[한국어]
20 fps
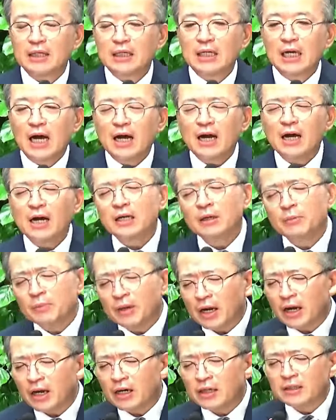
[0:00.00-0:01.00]
하나님
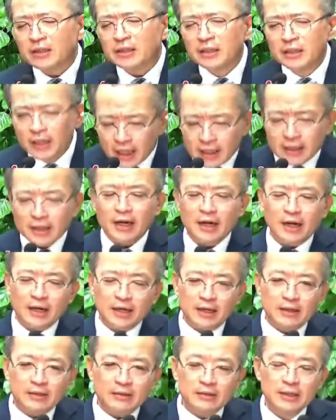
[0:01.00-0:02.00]
나라는 의의
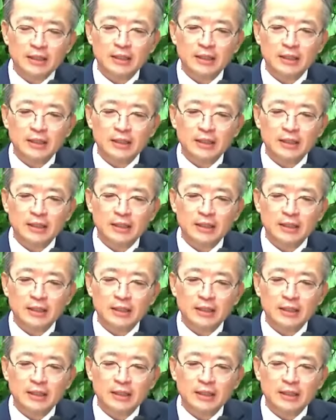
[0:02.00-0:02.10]
나라예요.